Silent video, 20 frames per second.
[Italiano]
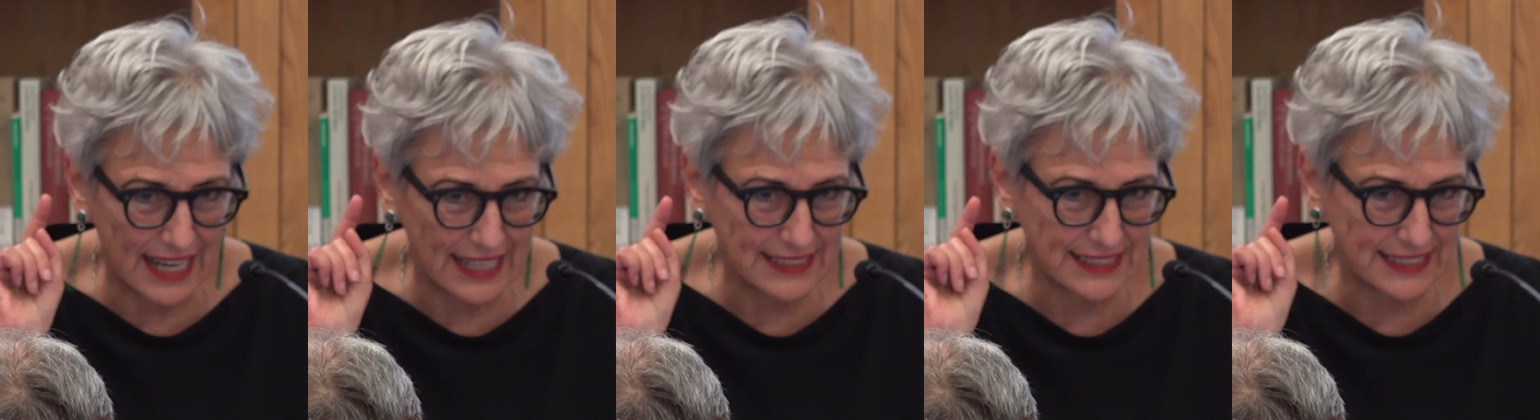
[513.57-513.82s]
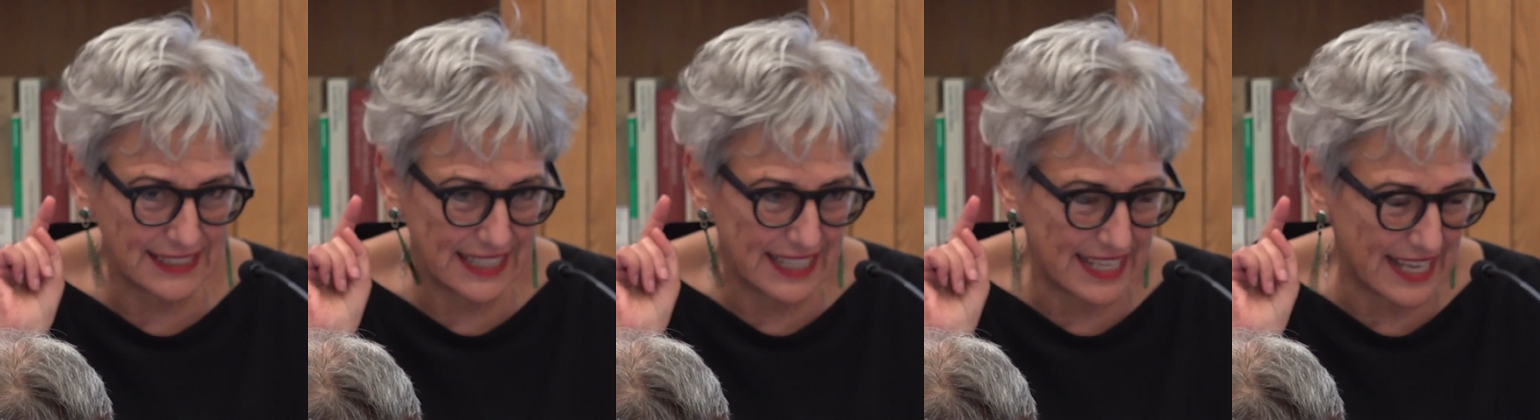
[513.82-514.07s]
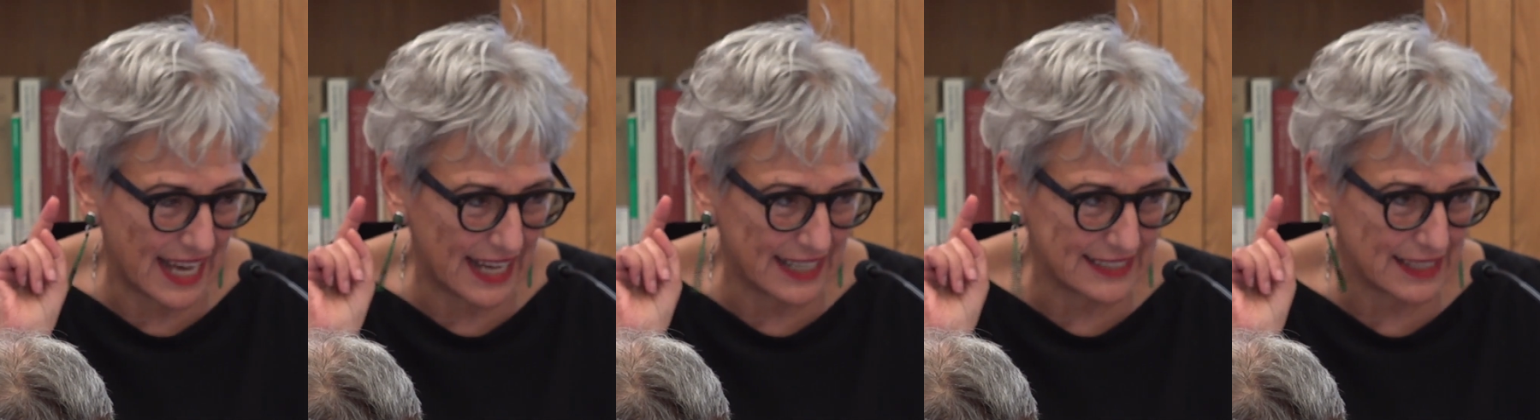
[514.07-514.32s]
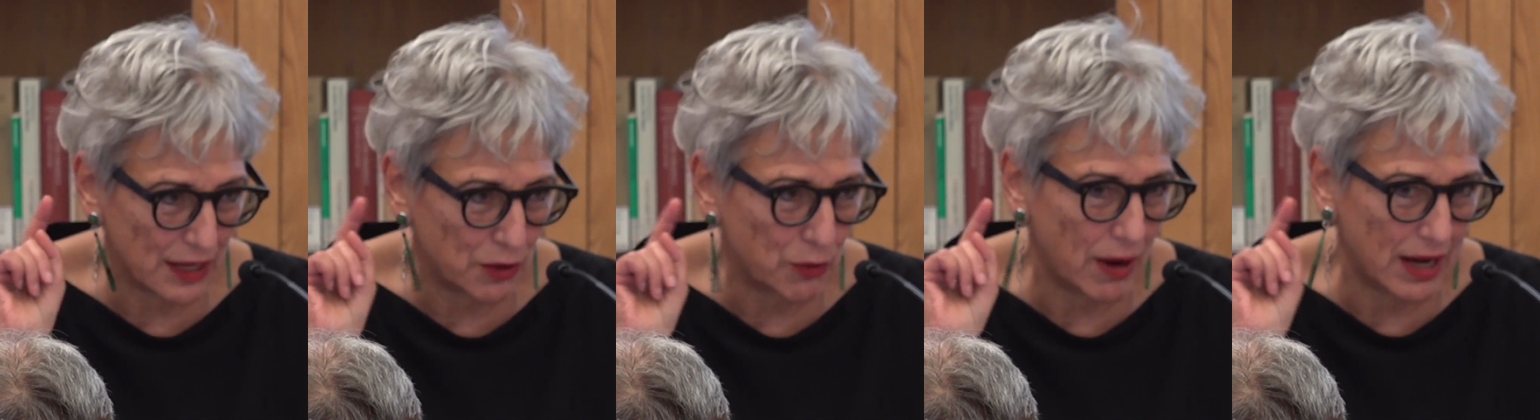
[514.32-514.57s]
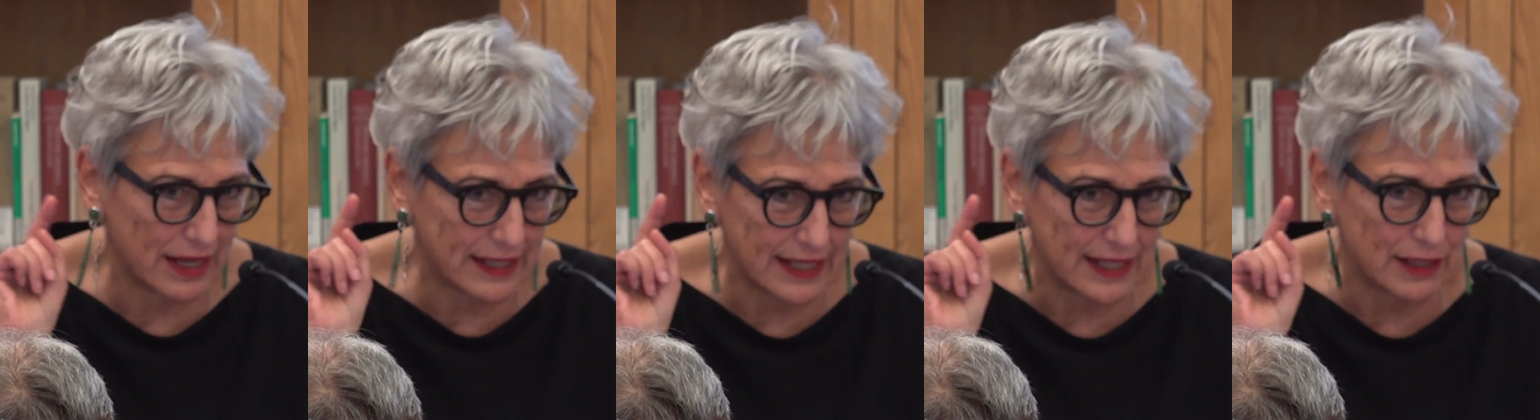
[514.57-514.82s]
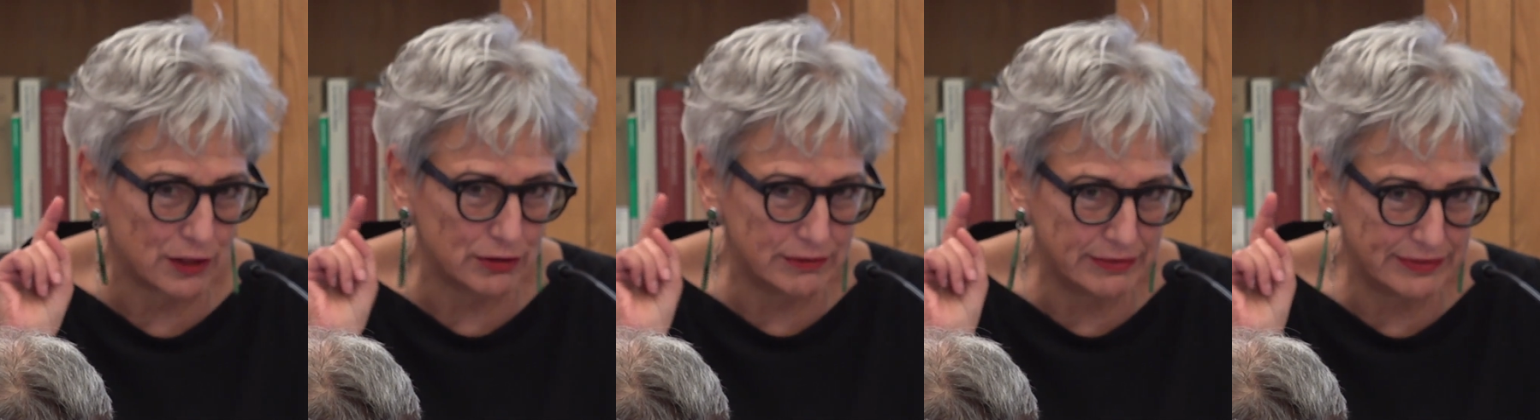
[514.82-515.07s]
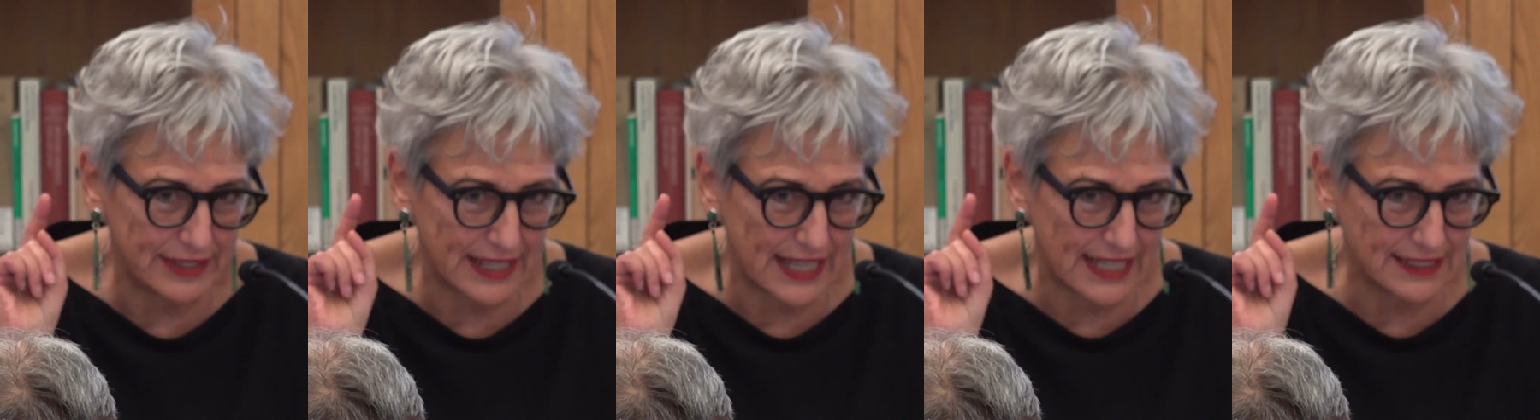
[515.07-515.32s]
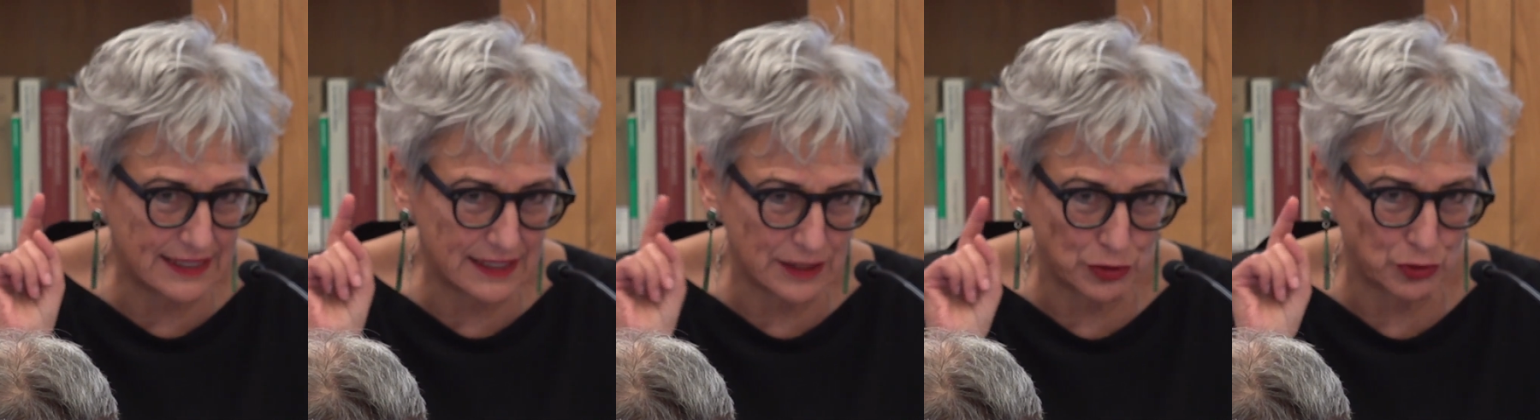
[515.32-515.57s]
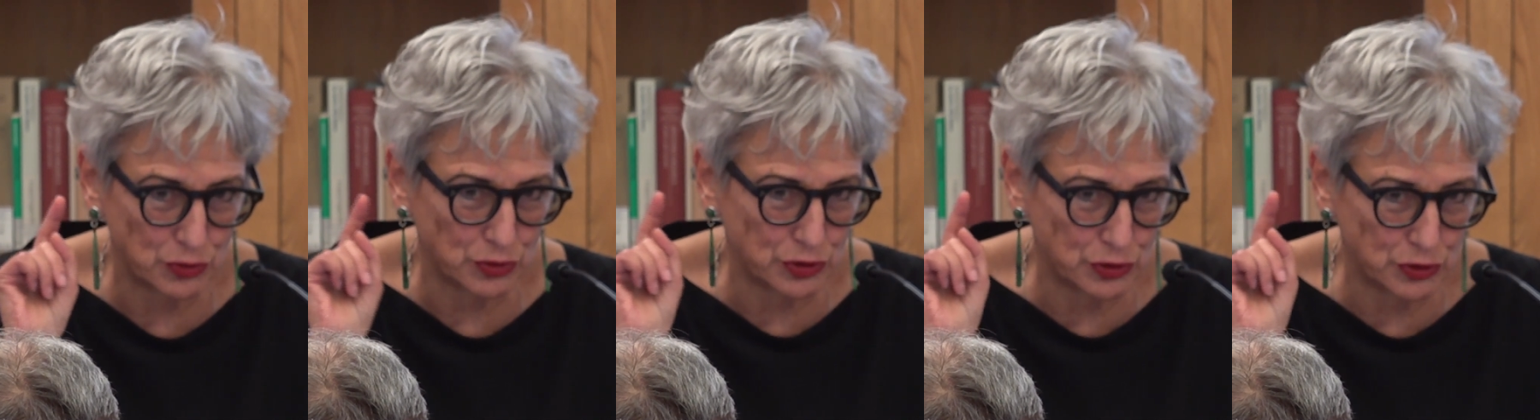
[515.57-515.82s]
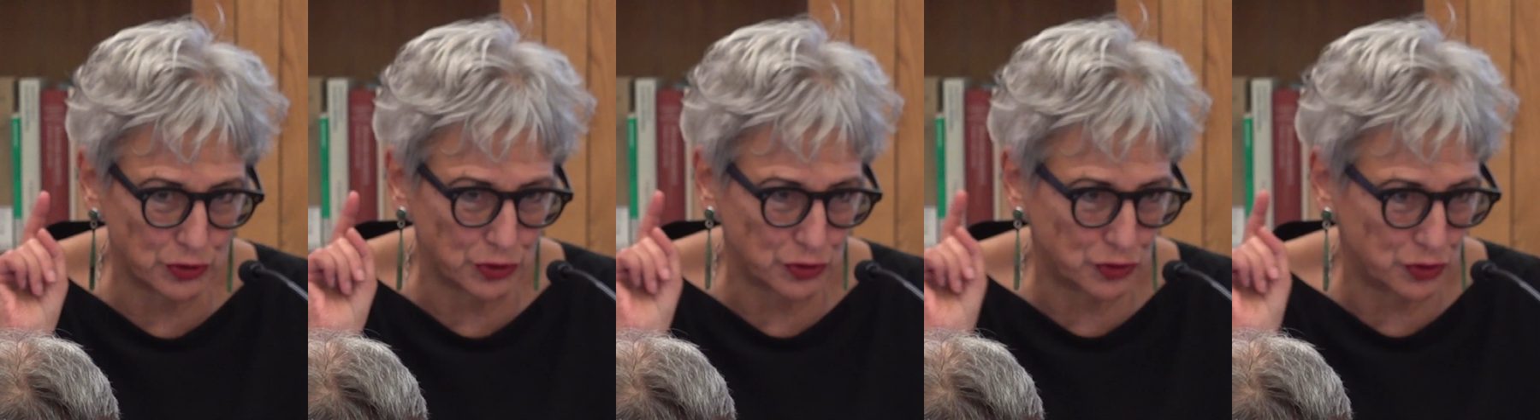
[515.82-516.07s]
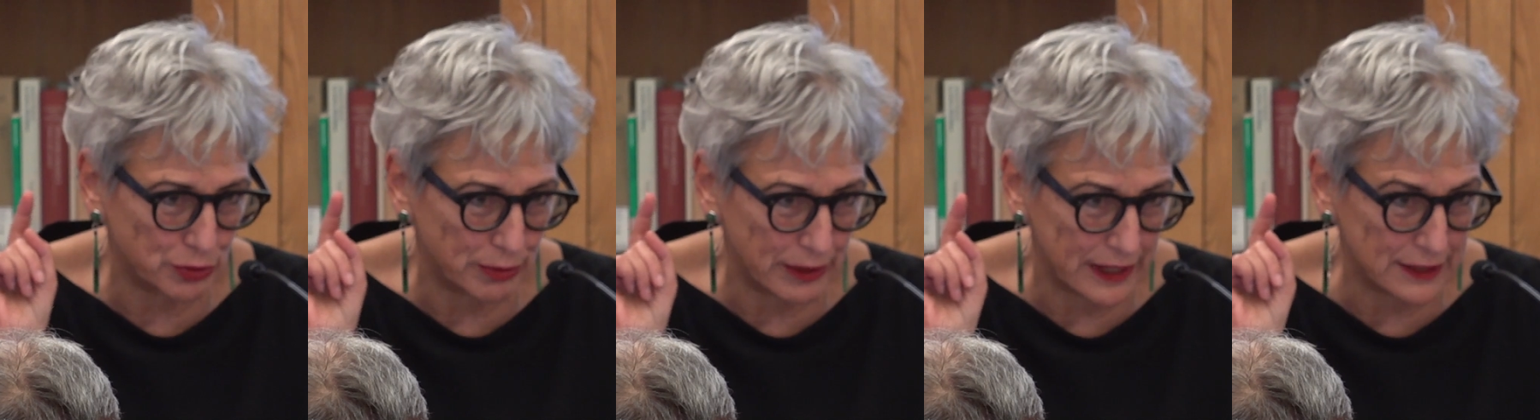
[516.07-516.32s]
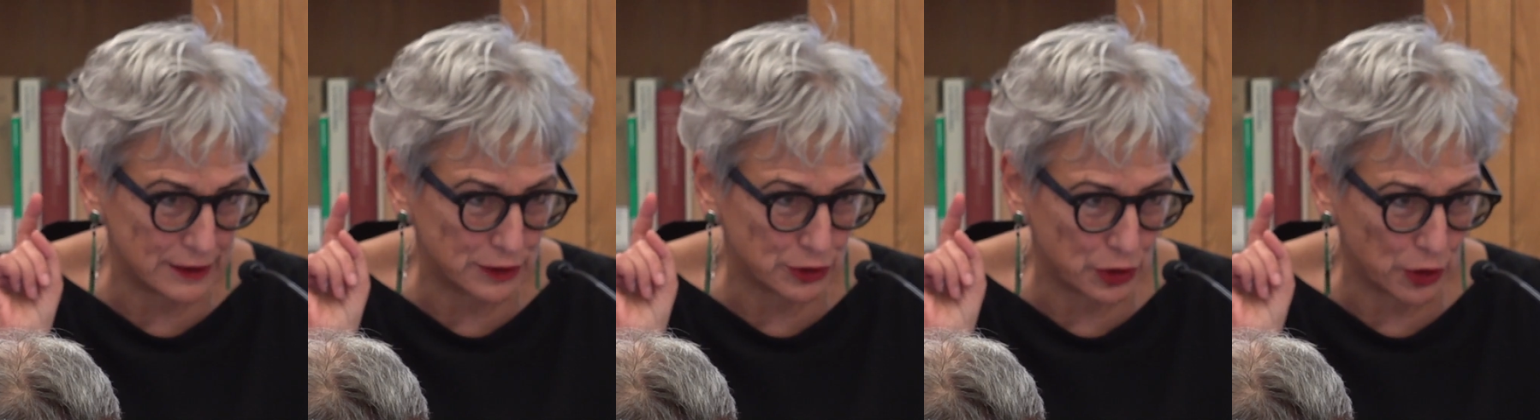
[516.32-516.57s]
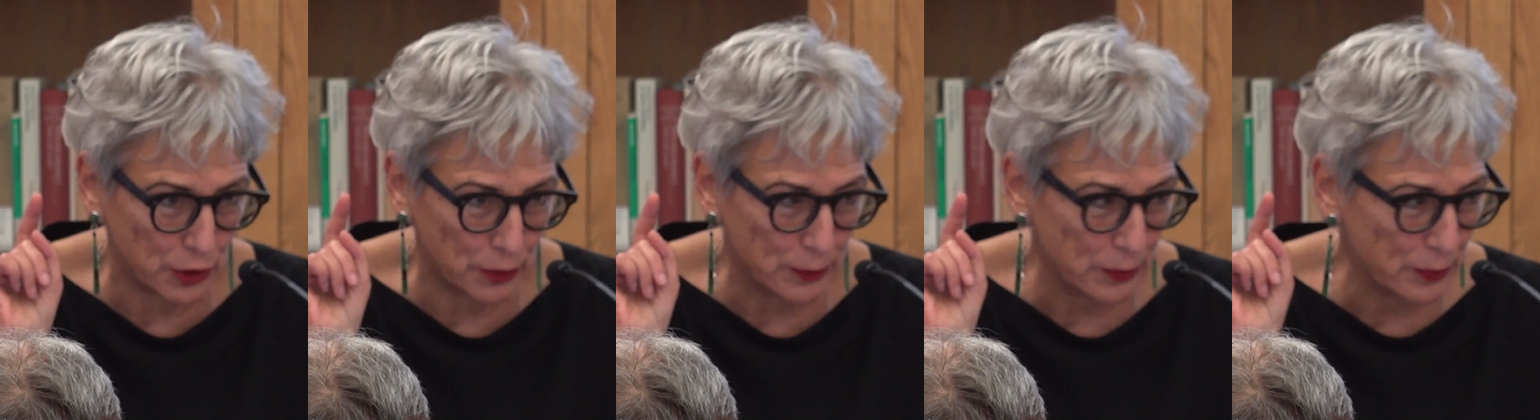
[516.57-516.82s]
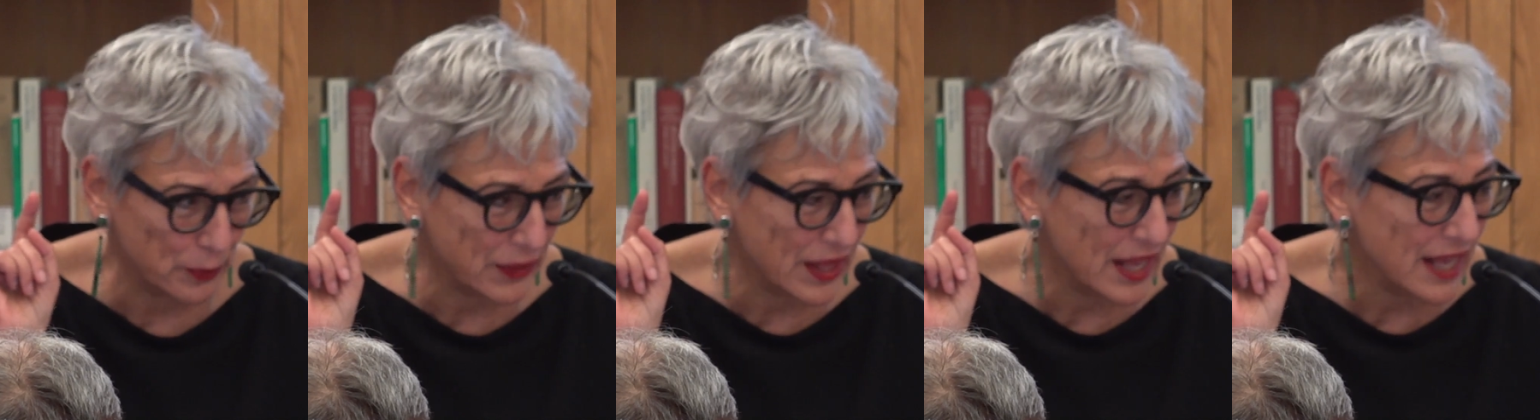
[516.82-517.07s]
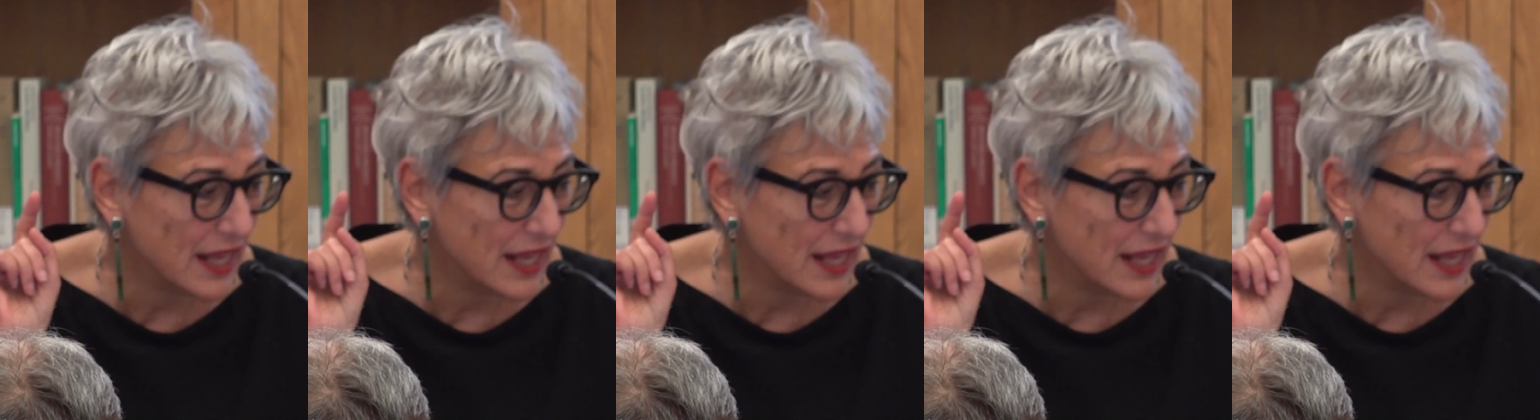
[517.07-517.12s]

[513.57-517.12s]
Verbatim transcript: assegnata qualche conferenza sul risorgimento.